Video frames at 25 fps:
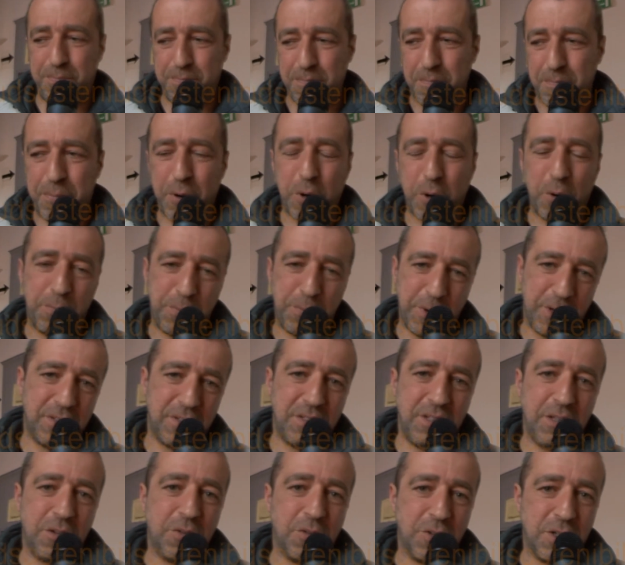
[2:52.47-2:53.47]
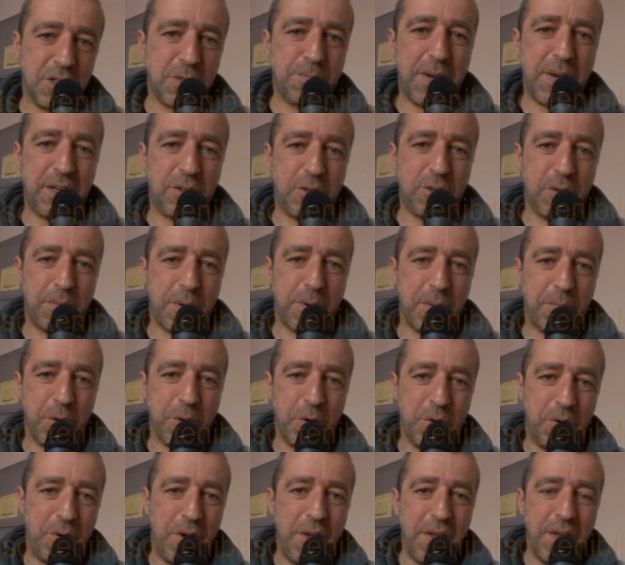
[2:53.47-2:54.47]
un poco più antico rispetto
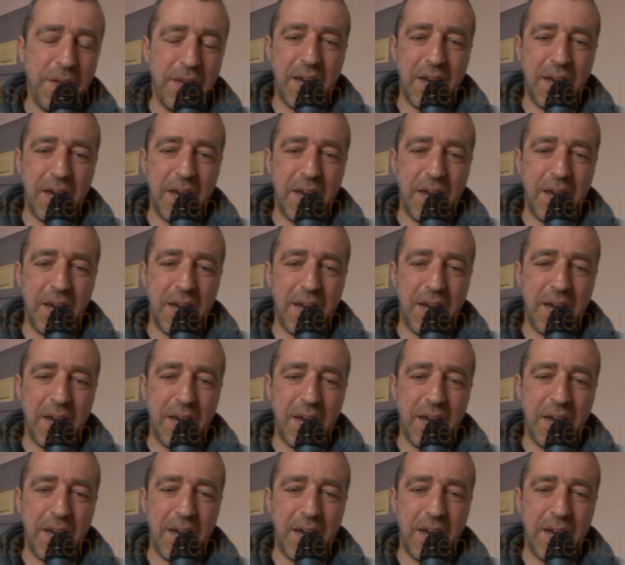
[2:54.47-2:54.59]
proprio